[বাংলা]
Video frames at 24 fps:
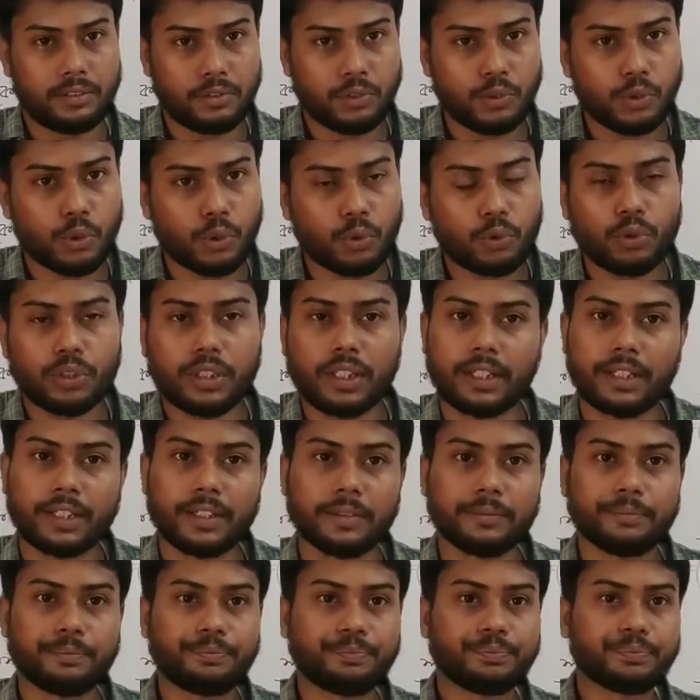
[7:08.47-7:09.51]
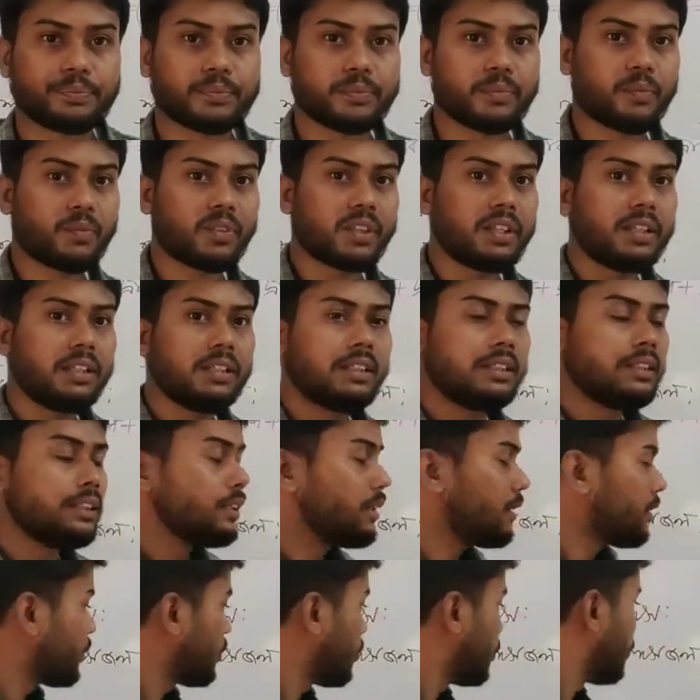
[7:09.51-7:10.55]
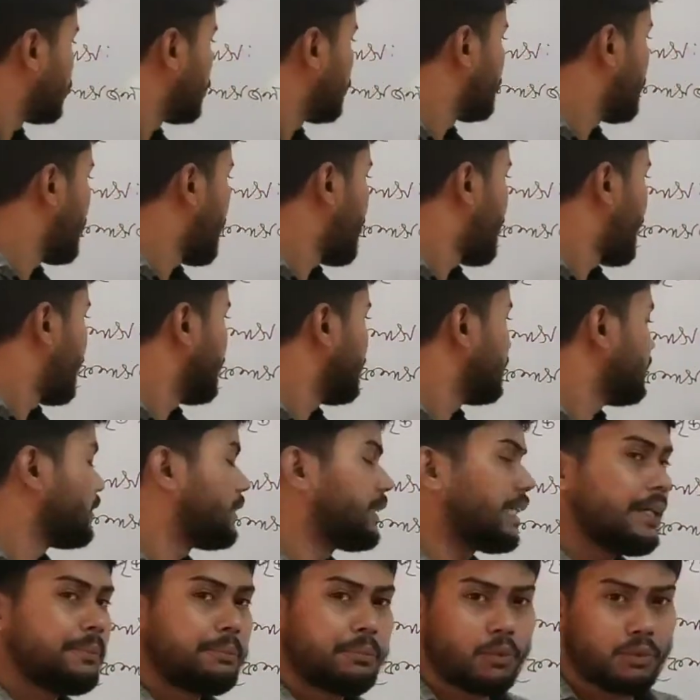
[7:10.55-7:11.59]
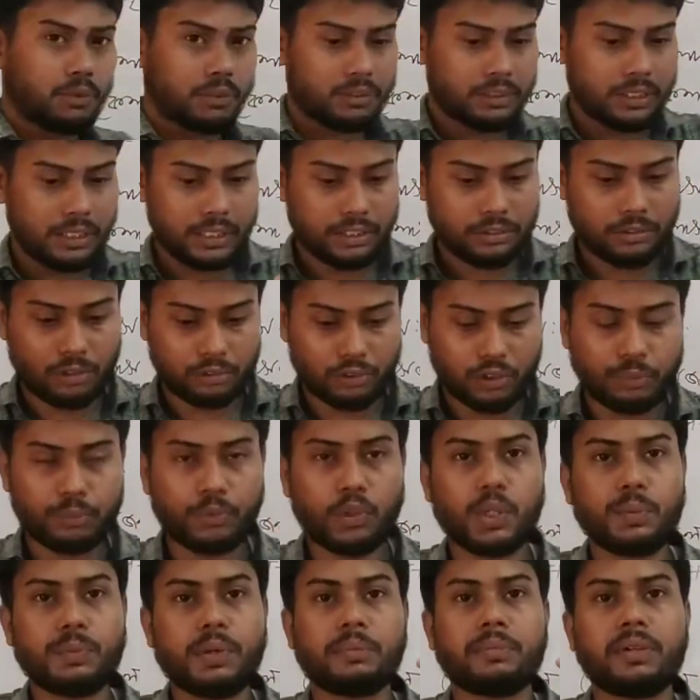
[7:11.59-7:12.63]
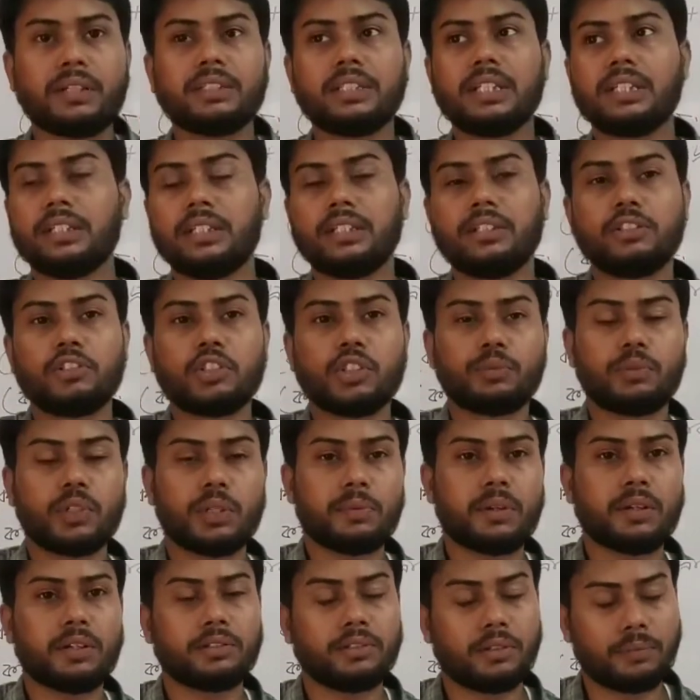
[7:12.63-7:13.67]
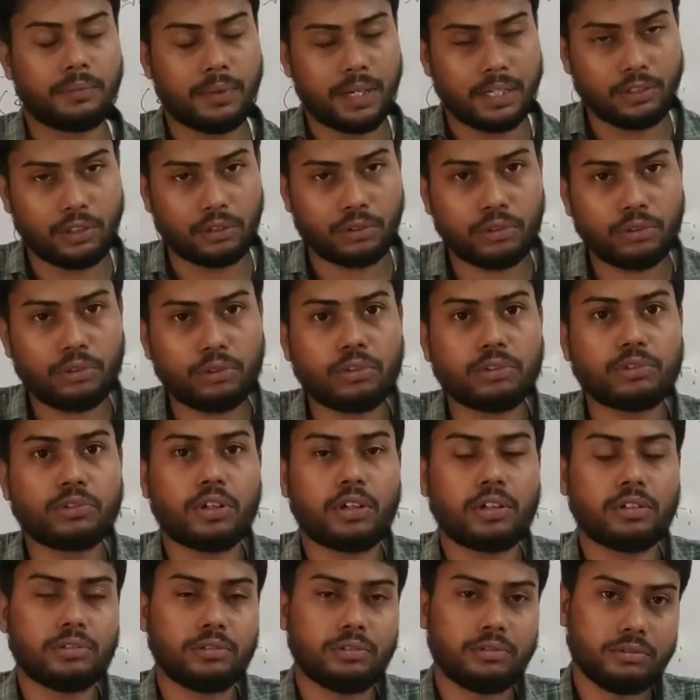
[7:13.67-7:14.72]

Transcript: যুক্ত থাকে তো যে যে যত পরিমাণ বা যে নির্দিষ্ট পরিমাণ বা যতটুকু জল